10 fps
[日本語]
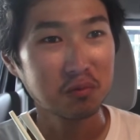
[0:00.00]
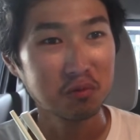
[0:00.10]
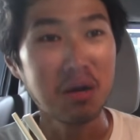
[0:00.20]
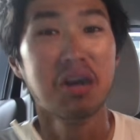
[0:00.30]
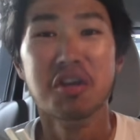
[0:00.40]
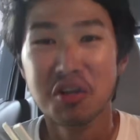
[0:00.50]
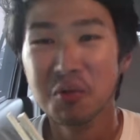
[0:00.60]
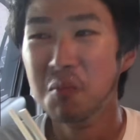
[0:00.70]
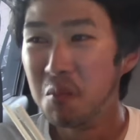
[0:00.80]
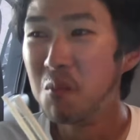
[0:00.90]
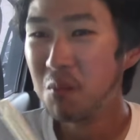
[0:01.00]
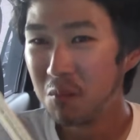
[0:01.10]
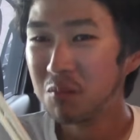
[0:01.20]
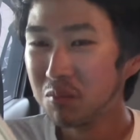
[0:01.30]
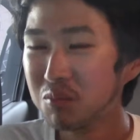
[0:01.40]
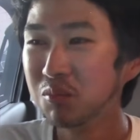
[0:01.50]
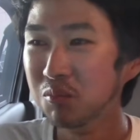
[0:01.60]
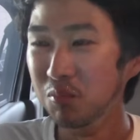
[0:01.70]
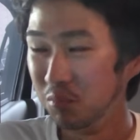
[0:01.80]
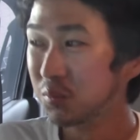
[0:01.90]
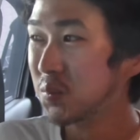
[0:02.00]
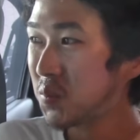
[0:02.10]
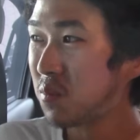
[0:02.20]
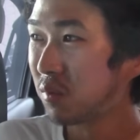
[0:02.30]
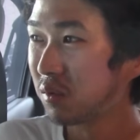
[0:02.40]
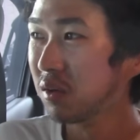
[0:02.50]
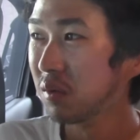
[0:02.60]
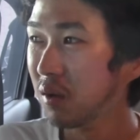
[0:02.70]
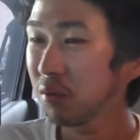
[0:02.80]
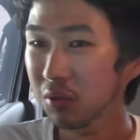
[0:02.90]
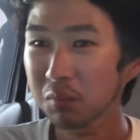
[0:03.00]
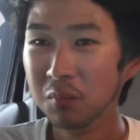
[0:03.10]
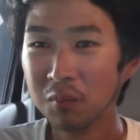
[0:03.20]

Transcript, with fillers: うまいうんあの